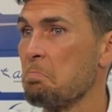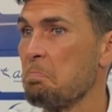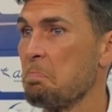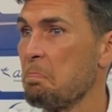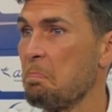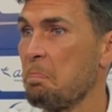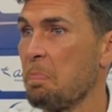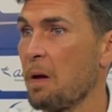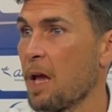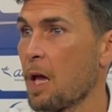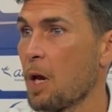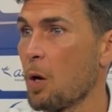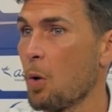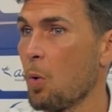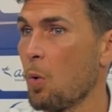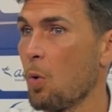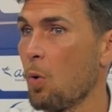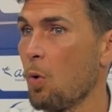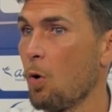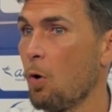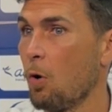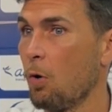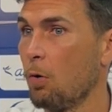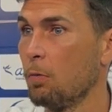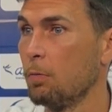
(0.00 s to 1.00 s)

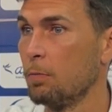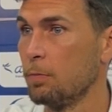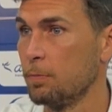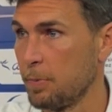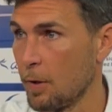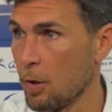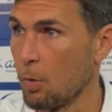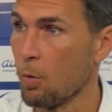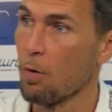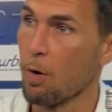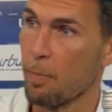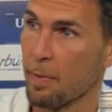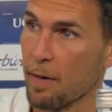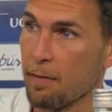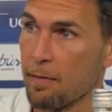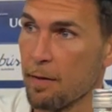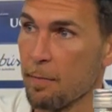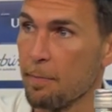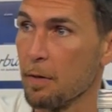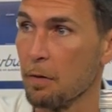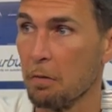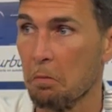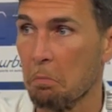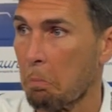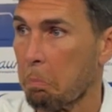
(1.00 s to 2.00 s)
Pero, pero vuelvo al
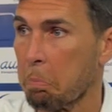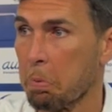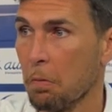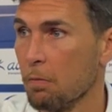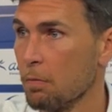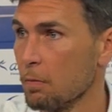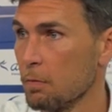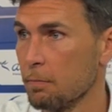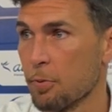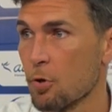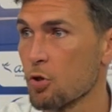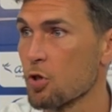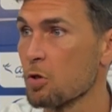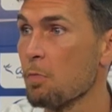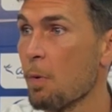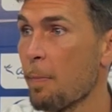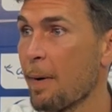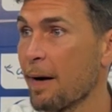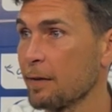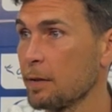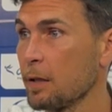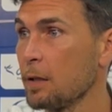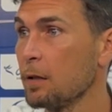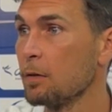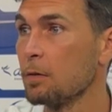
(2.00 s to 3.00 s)
principio Próximo
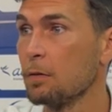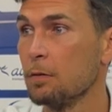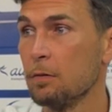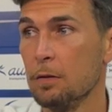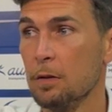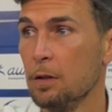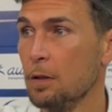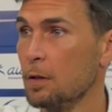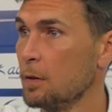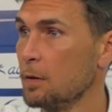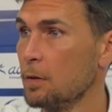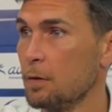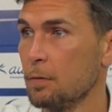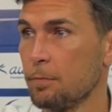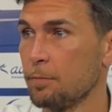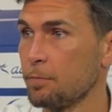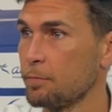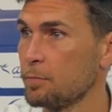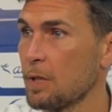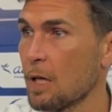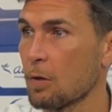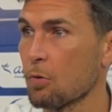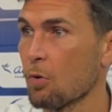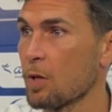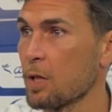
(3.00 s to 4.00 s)
partido,
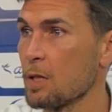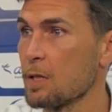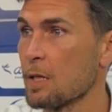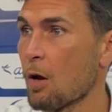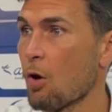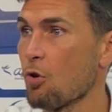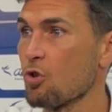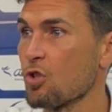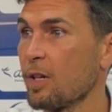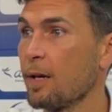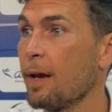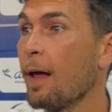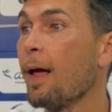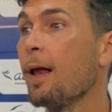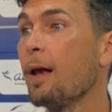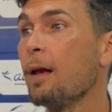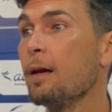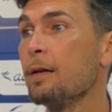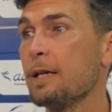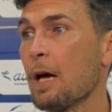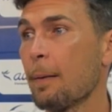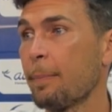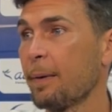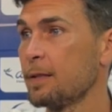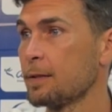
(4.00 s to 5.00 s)
ya concentrados en
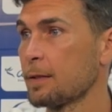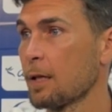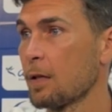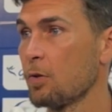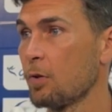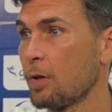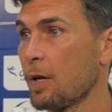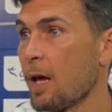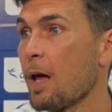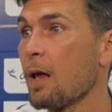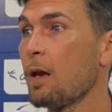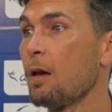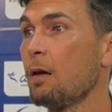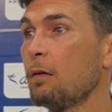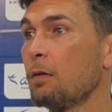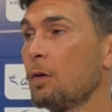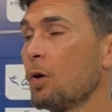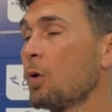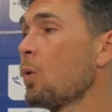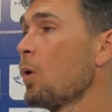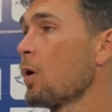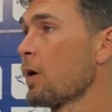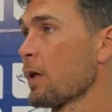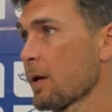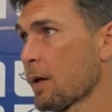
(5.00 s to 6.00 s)
él, ya pensando en él,
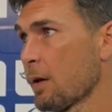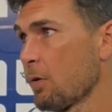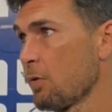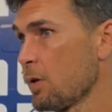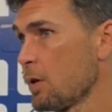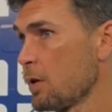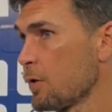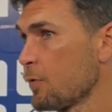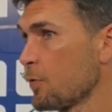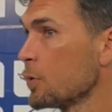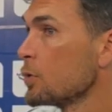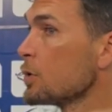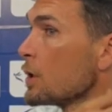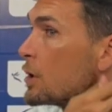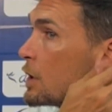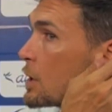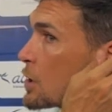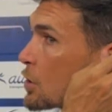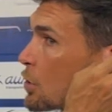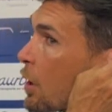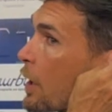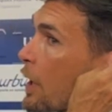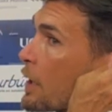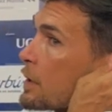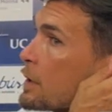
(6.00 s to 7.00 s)
los jugadores que hoy disfruten,
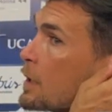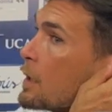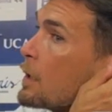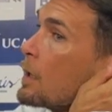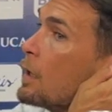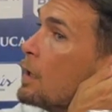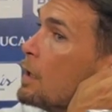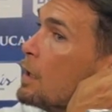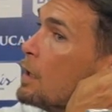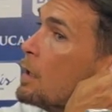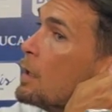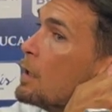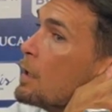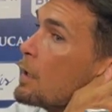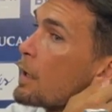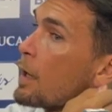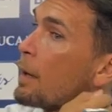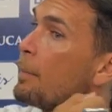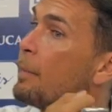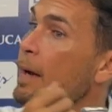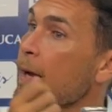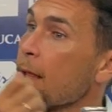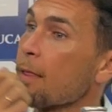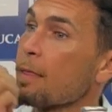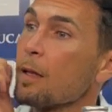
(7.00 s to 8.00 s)
desconecten,
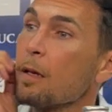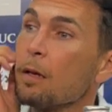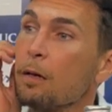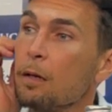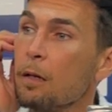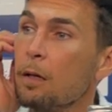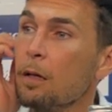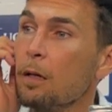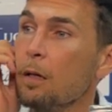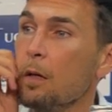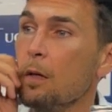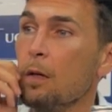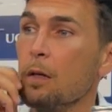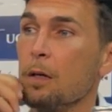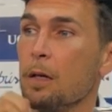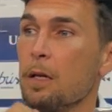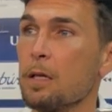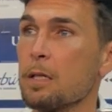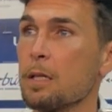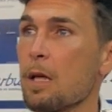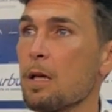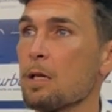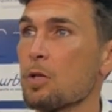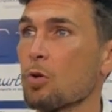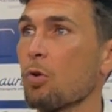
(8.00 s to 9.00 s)
que merecen
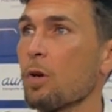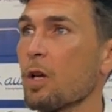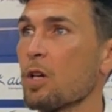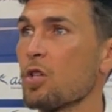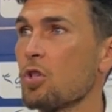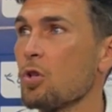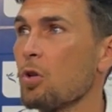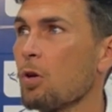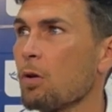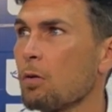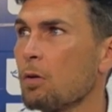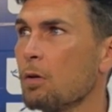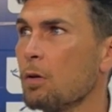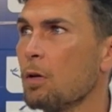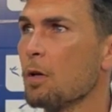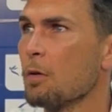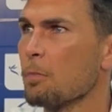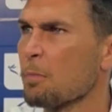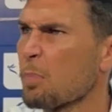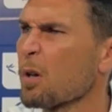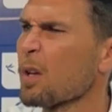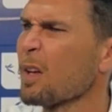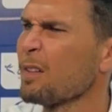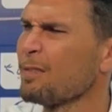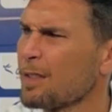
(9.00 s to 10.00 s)
esa desconexión,
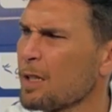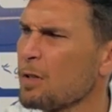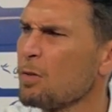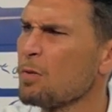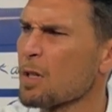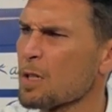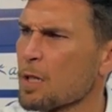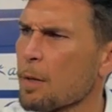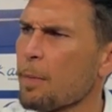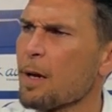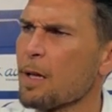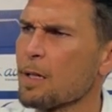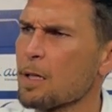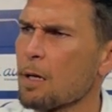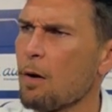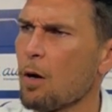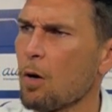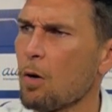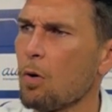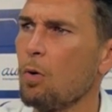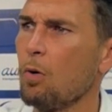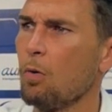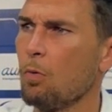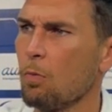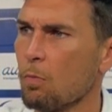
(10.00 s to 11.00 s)
porque han tenido una semana de
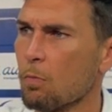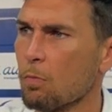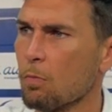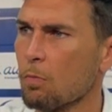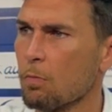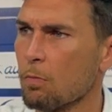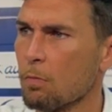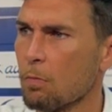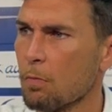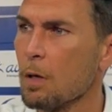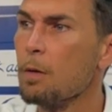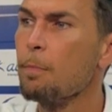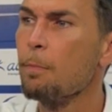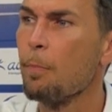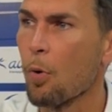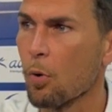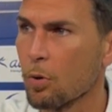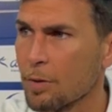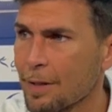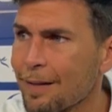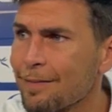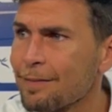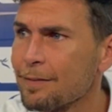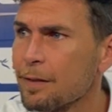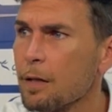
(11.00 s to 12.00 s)
trabajo
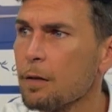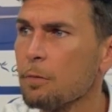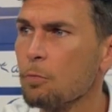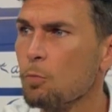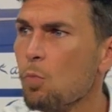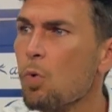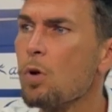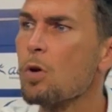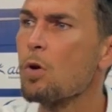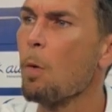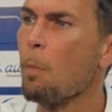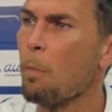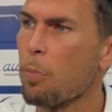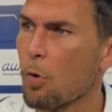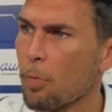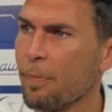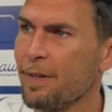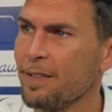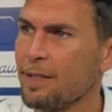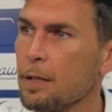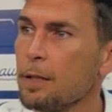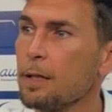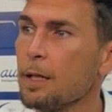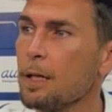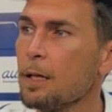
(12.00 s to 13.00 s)
importante, muy
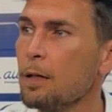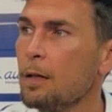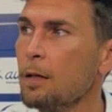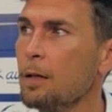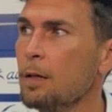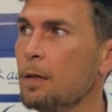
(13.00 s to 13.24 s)
comprometida.